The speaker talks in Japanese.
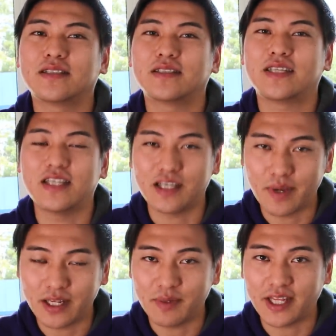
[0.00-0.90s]
ひいき
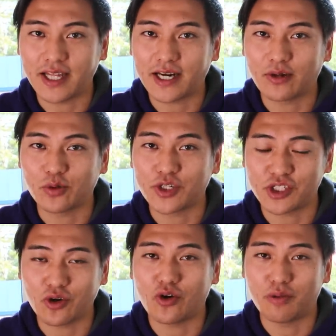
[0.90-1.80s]
目に見ていただけると嬉
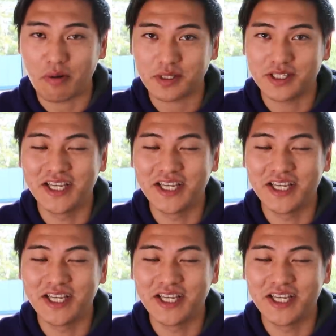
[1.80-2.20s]
しいと思います。